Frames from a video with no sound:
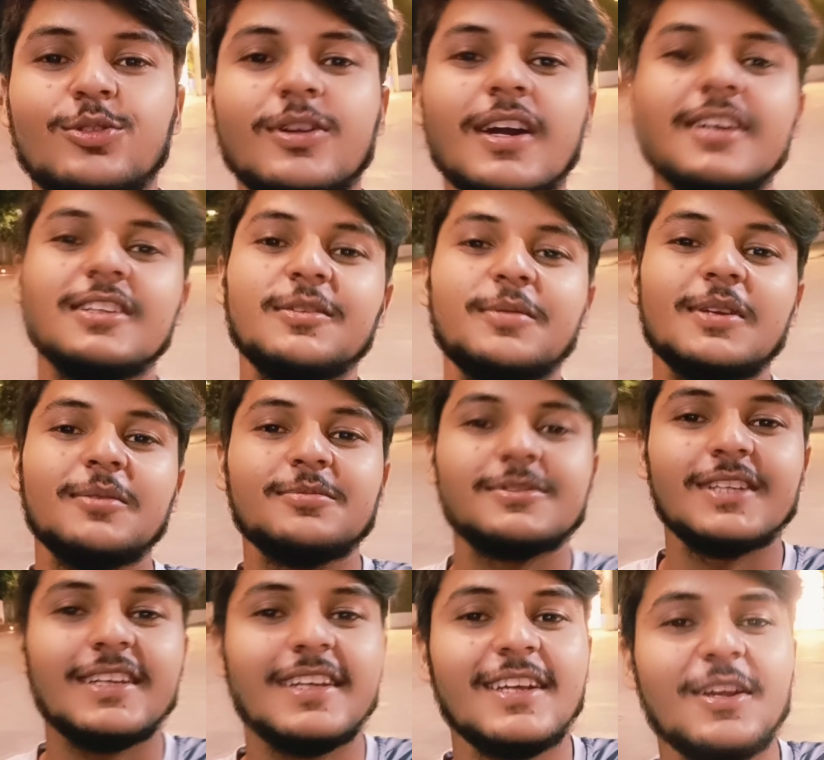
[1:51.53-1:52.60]
तो गाइज अभी हम
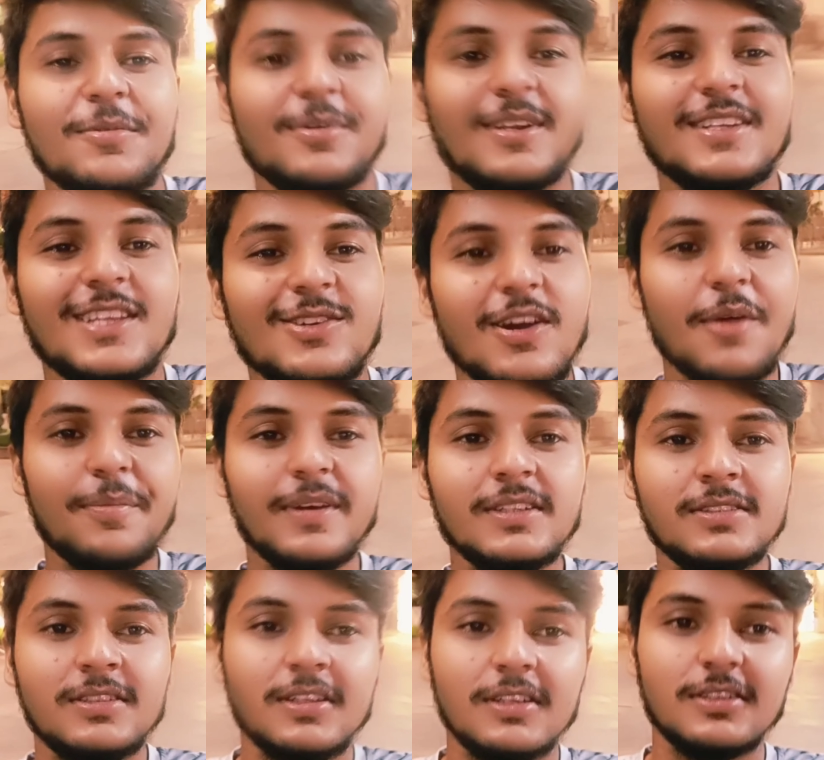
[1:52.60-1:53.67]
चल रहे हैं फिर से
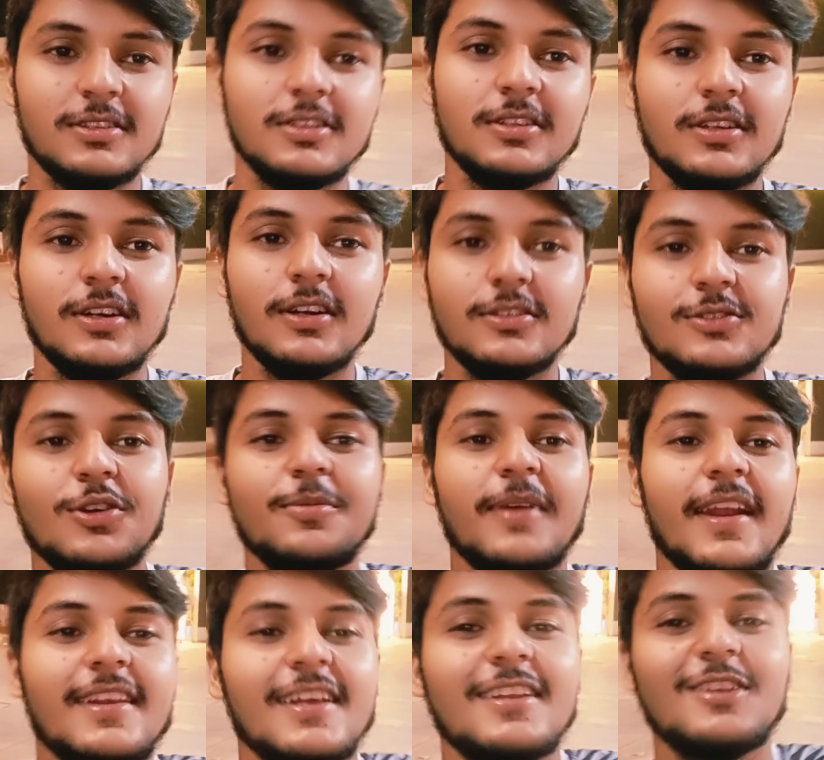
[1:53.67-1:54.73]
वापस जो
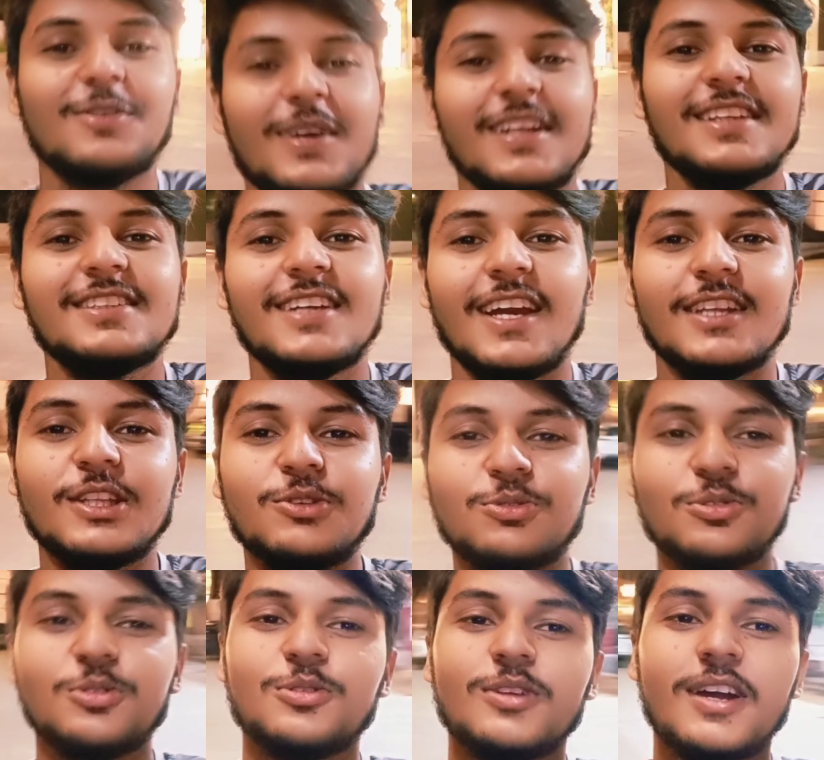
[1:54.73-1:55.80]
हमारे साथ तिवारी जी आए थे
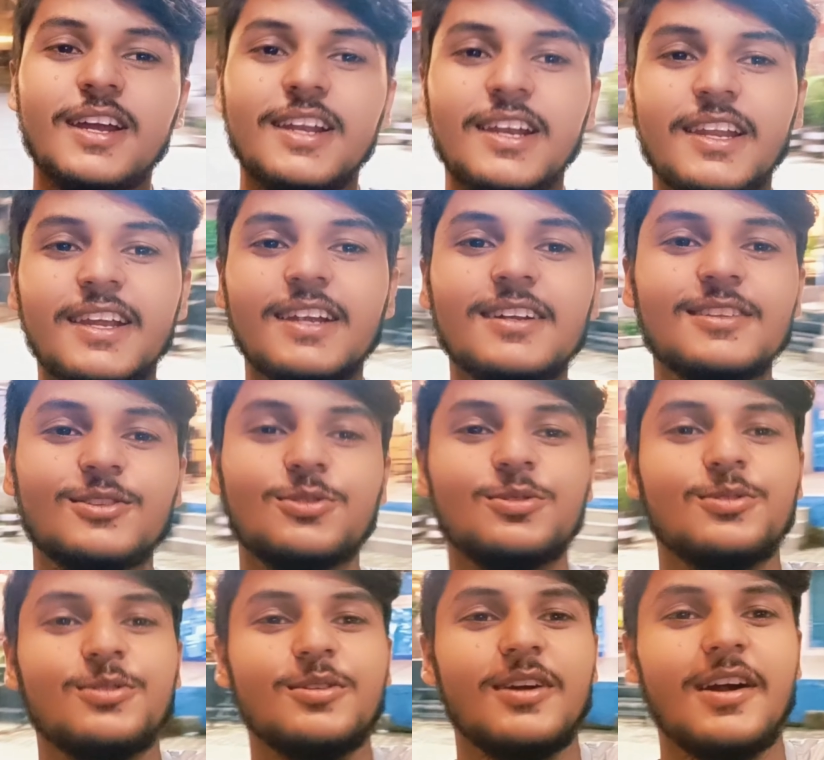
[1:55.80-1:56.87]
उनको हो रहा है लेट तो
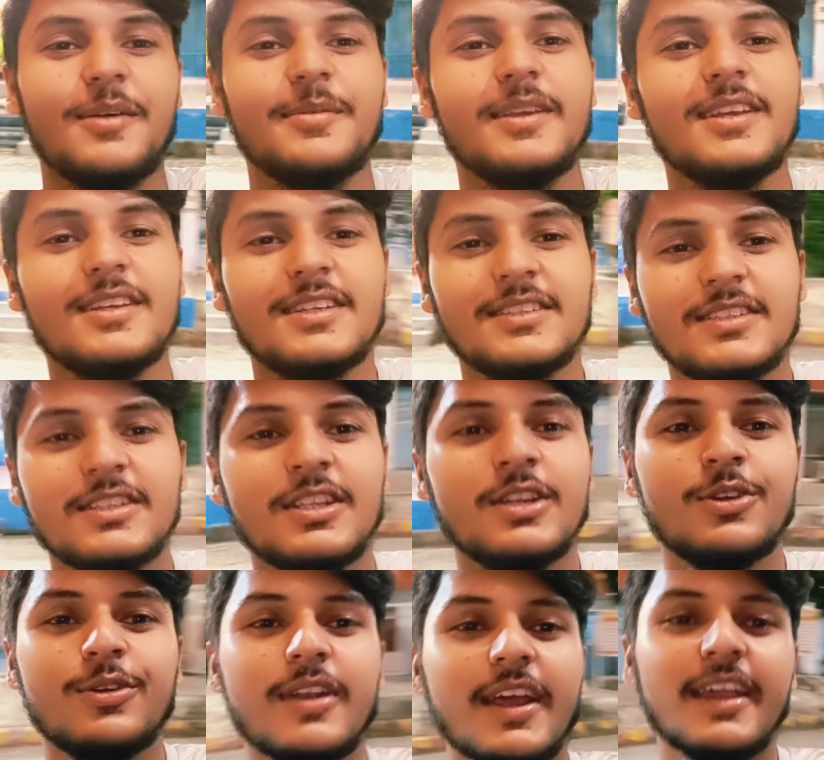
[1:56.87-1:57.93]
अभी किसी
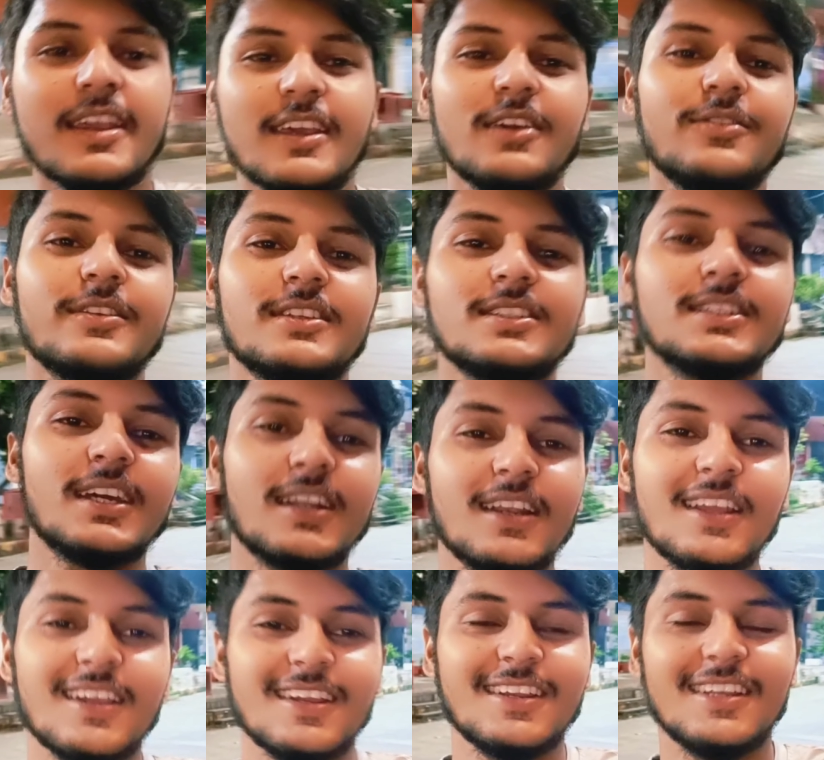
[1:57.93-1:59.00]
दिन और आएंगे विजिट
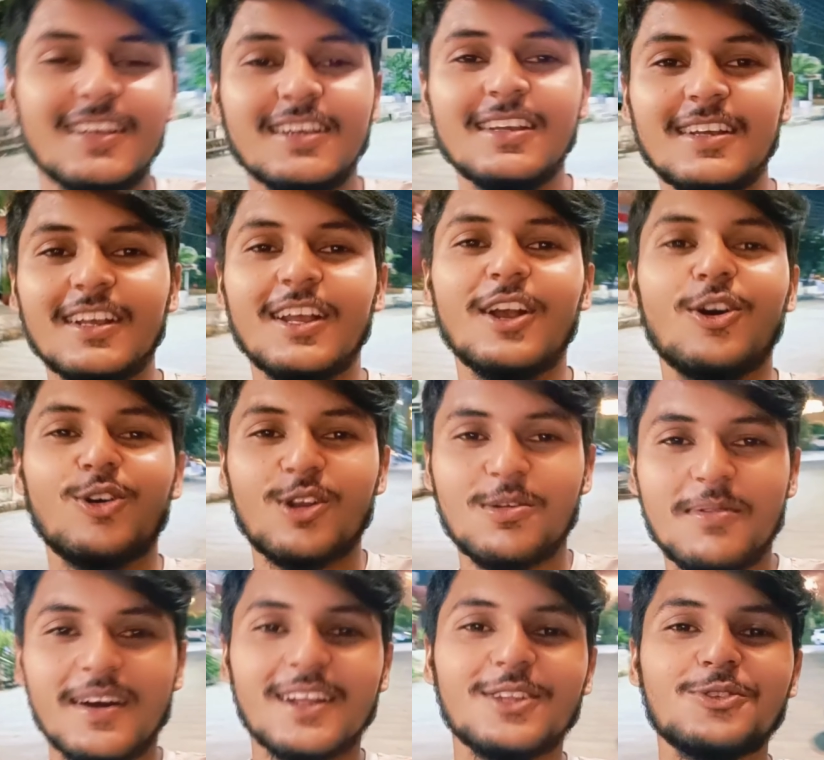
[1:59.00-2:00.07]
करने के लिए और
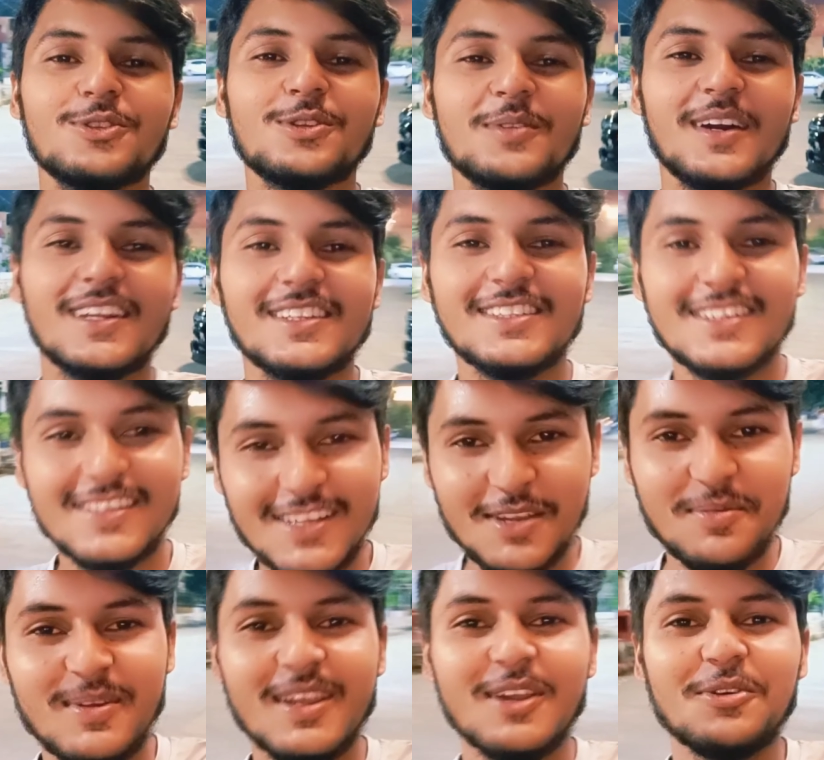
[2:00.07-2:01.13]
हमारे जो तिवारी जी
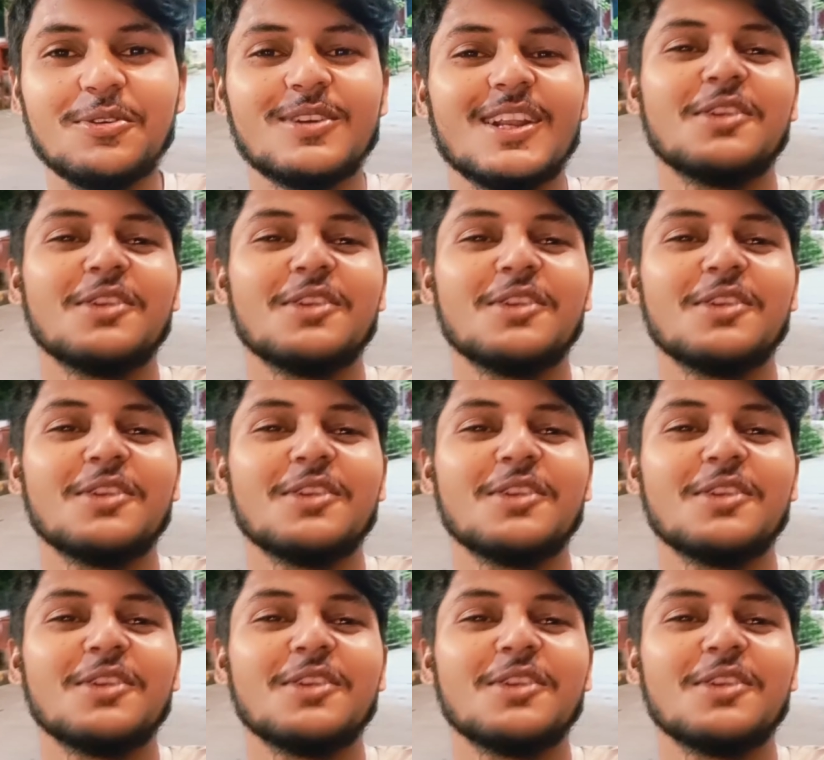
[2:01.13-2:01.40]
ये भी एक